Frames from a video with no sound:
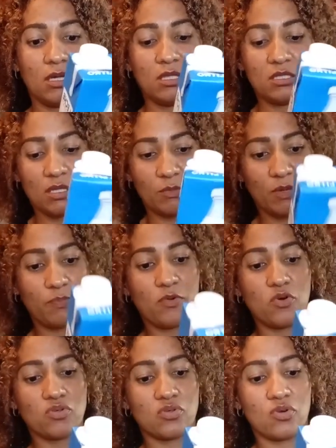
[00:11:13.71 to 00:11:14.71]
dice mi
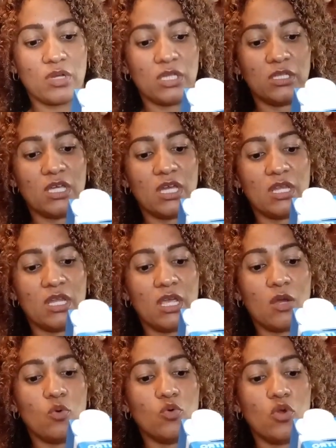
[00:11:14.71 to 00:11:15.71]
esposo que
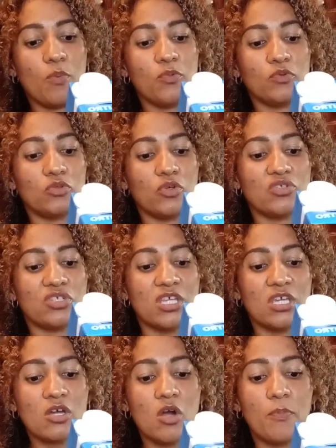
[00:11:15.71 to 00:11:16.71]
tiene
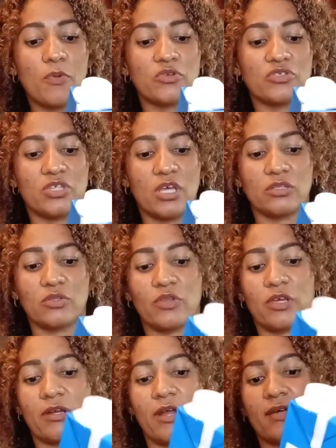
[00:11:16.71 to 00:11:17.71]
1.5%
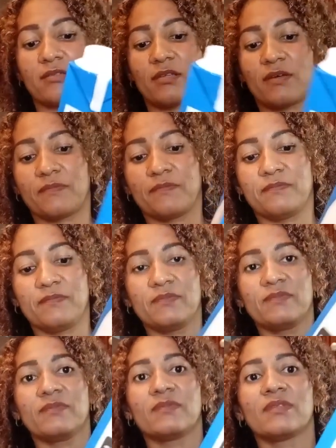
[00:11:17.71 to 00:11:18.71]
de grasa.
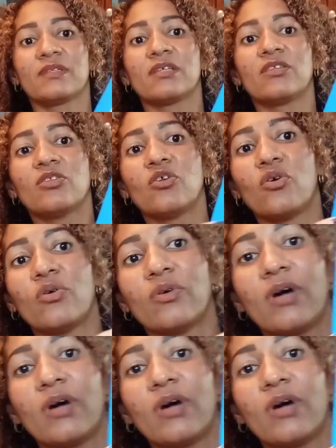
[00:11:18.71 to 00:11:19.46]
No,